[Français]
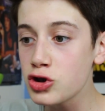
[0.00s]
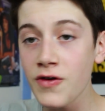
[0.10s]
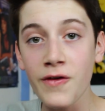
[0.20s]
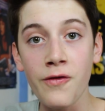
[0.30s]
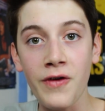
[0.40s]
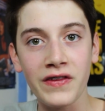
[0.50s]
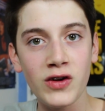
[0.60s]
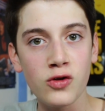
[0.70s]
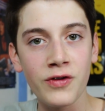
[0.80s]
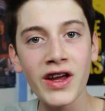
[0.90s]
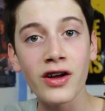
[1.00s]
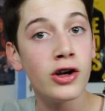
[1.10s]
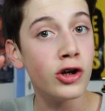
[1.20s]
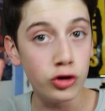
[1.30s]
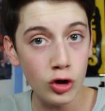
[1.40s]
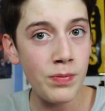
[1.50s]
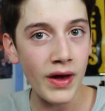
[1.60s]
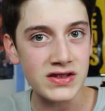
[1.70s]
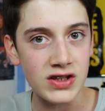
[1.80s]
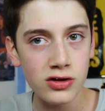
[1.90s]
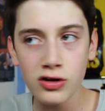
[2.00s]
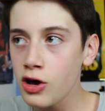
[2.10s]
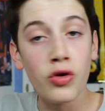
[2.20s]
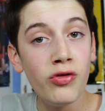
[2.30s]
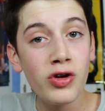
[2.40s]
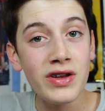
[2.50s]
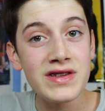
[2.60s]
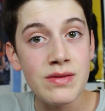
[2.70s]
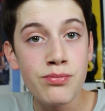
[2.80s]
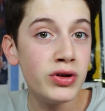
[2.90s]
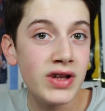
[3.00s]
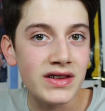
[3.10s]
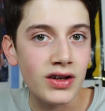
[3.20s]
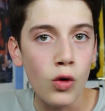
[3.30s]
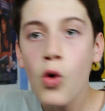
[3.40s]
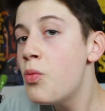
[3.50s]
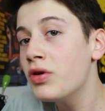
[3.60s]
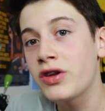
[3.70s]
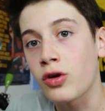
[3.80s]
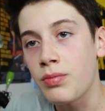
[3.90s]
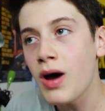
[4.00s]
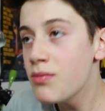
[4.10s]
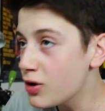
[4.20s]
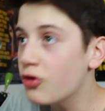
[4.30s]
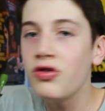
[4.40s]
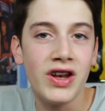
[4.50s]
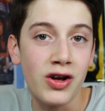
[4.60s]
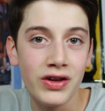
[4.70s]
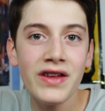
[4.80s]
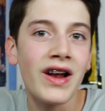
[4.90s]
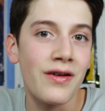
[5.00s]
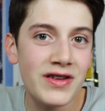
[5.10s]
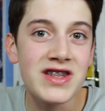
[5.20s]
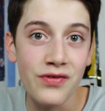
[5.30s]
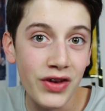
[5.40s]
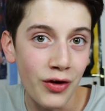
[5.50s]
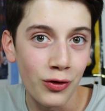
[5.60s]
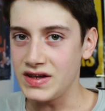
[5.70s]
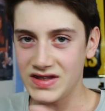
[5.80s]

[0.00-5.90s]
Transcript: je vais vous faire découvrir deux personnes que vous connaissez peut-être ou peut-être pas, mais que vous allez connaître à la fin de cette vidéo.